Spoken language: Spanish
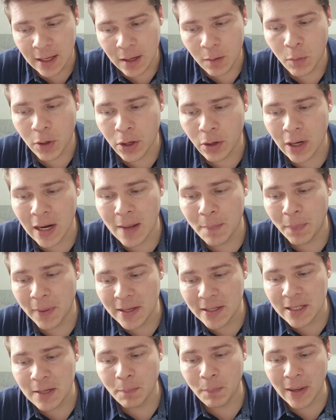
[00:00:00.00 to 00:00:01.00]
Bueno, la
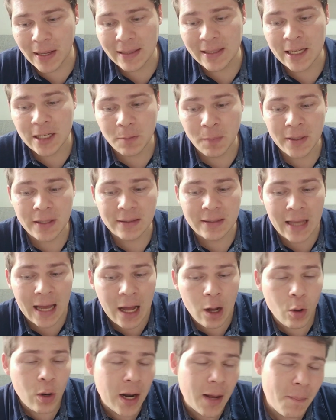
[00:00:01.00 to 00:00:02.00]
principal
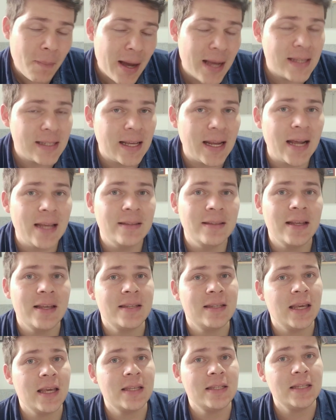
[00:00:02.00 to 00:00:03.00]
desventaja o la más grande
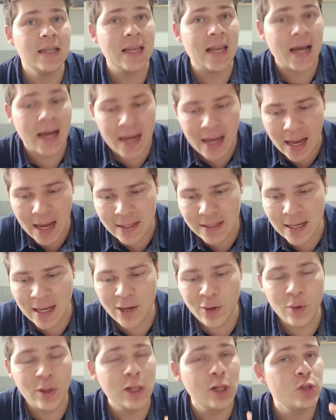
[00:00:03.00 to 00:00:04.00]
es que si la casa
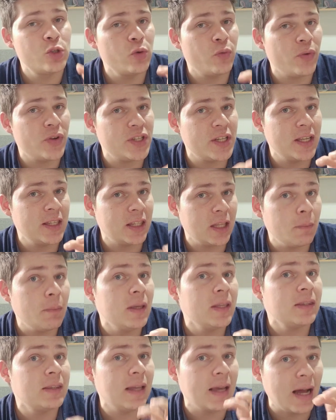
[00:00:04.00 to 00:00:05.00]
no es lo
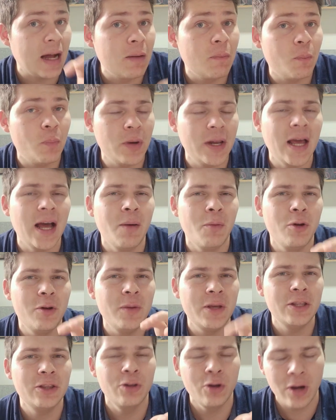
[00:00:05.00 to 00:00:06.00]
suficientemente amplia,
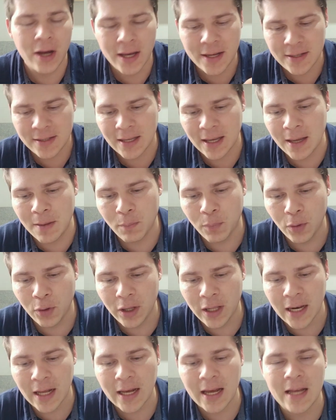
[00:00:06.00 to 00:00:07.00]
volviendo a este ejemplo
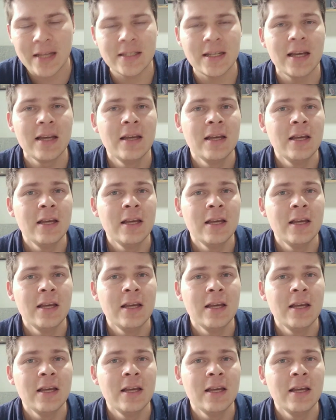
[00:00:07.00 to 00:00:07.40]
de la casa,